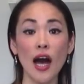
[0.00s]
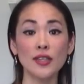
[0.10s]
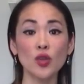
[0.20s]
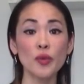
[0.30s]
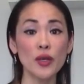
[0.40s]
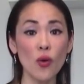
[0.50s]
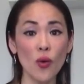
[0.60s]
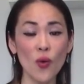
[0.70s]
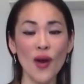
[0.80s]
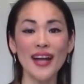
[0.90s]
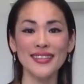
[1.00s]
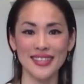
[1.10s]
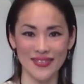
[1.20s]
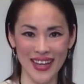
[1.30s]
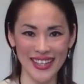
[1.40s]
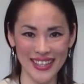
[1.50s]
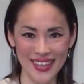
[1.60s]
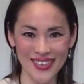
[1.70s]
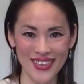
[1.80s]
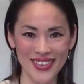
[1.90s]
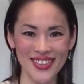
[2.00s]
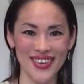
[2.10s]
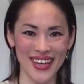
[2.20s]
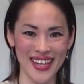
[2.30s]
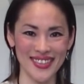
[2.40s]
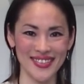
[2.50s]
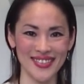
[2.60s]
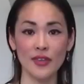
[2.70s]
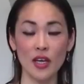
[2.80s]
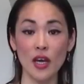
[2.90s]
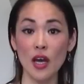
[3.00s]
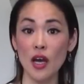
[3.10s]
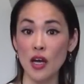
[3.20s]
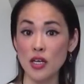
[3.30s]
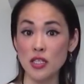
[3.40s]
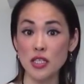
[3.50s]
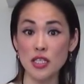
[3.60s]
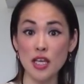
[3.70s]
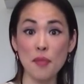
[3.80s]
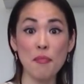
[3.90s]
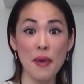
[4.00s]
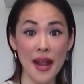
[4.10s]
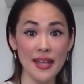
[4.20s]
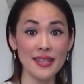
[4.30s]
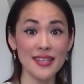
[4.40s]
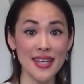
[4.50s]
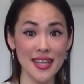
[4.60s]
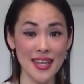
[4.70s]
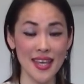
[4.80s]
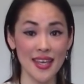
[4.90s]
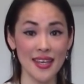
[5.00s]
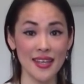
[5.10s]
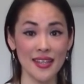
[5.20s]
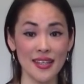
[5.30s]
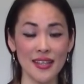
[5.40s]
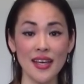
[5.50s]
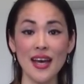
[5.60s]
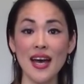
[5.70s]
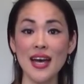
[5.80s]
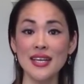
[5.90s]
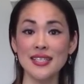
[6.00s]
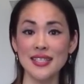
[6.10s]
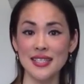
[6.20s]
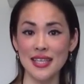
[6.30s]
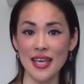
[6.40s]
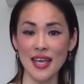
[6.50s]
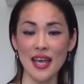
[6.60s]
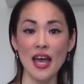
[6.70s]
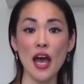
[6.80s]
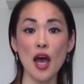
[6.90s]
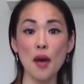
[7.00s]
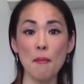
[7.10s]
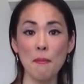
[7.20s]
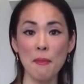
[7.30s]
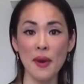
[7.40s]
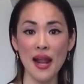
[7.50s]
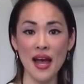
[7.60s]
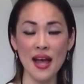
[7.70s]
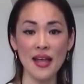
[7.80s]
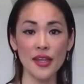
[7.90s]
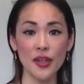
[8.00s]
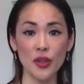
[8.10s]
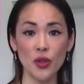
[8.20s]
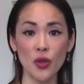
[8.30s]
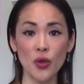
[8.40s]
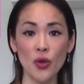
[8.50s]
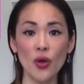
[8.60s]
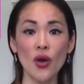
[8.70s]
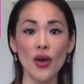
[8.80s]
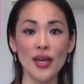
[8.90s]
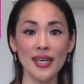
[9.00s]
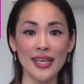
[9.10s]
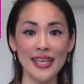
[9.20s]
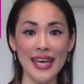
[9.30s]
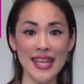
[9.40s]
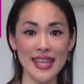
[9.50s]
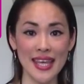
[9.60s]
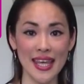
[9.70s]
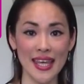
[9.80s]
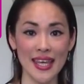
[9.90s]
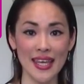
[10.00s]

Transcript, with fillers: 遊び心が詰まっているという表現。セプラン p ゲテ。セプラン g ゲテ。